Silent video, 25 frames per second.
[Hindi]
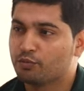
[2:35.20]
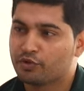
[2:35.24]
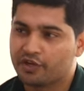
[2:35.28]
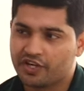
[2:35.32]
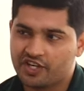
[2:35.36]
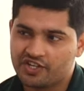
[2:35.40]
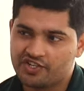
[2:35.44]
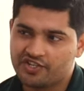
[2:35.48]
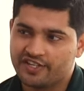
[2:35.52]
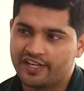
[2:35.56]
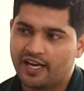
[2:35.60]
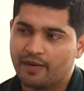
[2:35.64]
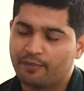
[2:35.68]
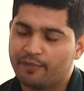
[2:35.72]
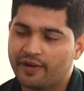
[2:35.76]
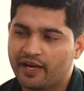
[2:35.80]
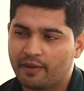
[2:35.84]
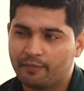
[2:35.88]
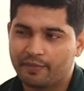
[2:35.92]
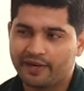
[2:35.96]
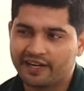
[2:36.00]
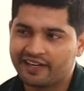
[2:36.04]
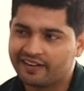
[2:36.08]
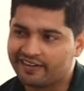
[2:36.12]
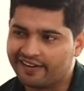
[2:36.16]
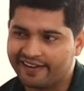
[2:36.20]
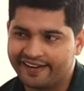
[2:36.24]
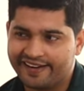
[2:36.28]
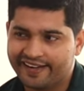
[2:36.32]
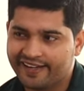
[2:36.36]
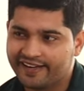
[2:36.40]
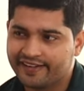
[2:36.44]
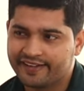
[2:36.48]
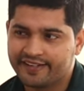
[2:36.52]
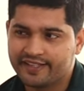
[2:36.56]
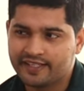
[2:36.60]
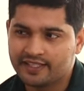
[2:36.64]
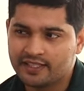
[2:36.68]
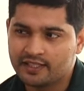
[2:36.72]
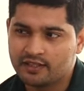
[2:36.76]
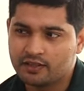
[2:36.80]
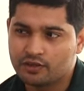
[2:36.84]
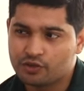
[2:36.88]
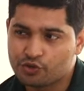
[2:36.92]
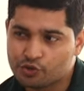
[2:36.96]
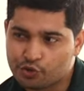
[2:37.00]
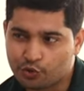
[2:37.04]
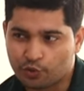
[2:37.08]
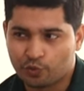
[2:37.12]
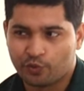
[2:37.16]
सो मुकेश जी आपने अपने करियर की
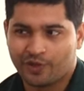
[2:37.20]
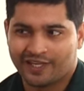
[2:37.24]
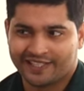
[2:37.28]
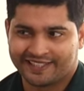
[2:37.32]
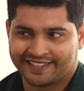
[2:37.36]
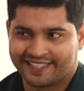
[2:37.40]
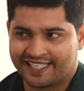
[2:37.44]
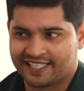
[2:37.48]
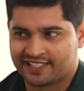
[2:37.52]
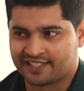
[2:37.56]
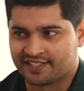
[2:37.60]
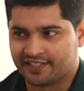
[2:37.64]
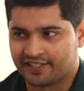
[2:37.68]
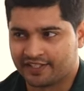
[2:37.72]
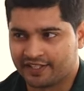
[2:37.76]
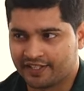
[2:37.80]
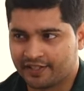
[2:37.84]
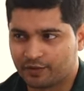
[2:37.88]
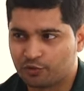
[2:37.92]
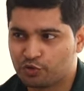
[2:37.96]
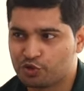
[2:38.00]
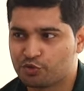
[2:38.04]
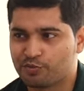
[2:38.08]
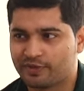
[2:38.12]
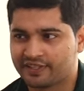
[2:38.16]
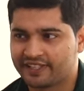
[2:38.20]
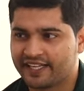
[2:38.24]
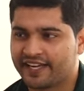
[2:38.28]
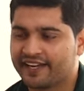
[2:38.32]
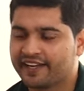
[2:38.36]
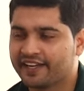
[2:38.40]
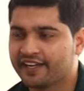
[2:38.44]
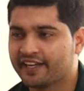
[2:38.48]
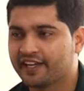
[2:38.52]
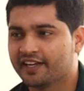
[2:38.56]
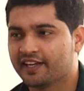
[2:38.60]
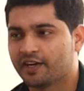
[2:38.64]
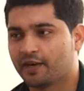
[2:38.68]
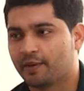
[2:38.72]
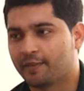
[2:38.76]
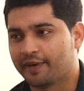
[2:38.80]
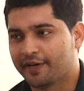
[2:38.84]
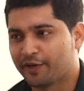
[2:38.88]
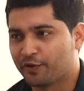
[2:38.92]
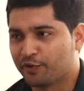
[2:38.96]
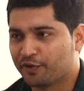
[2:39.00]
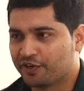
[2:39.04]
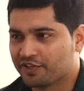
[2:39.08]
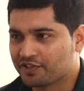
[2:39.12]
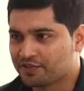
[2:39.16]
शुरुआत कैसे की कुछ बताएंगे
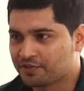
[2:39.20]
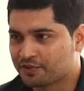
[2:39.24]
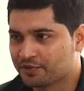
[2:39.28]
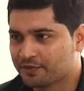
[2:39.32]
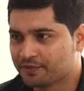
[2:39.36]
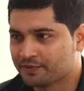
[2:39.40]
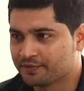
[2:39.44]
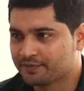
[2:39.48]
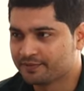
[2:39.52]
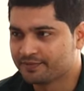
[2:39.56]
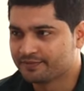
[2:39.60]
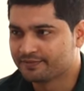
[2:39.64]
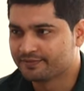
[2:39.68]
हमारी ऑडियंस को